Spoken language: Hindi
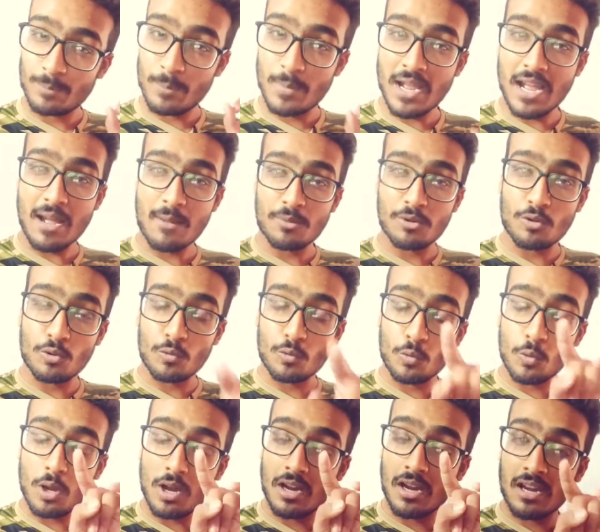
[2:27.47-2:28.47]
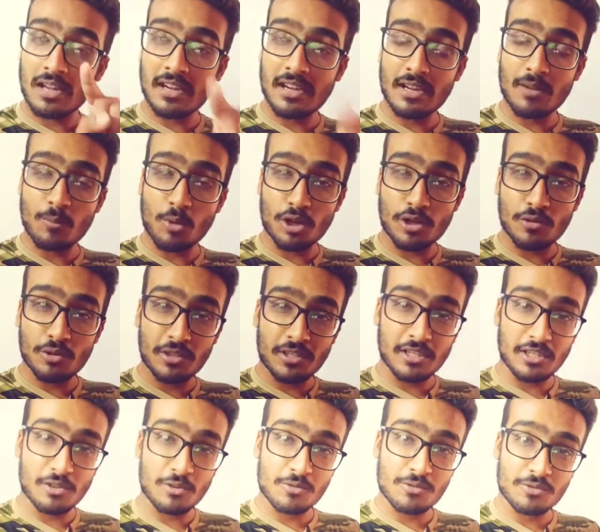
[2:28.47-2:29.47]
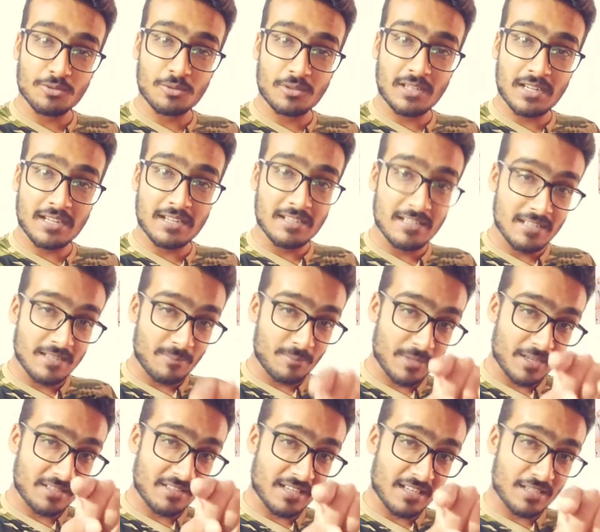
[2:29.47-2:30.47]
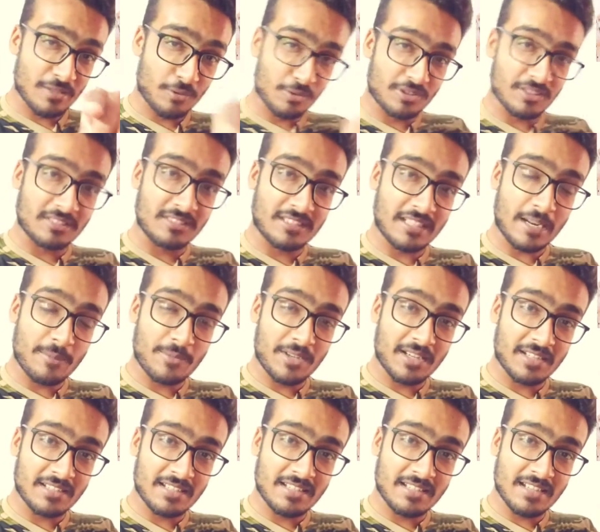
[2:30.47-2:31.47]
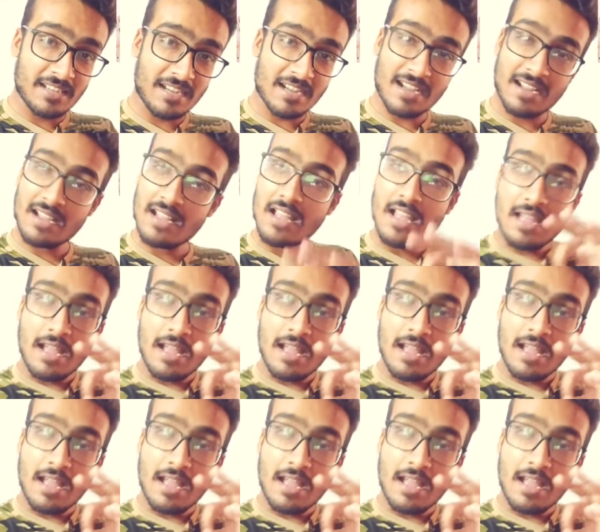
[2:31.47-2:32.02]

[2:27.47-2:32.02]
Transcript: मैं आपको हर एक बॉलीवुड की न्यूज़ दूंगा मेरे चैनल को सब्सक्राइब कर दीजिएगा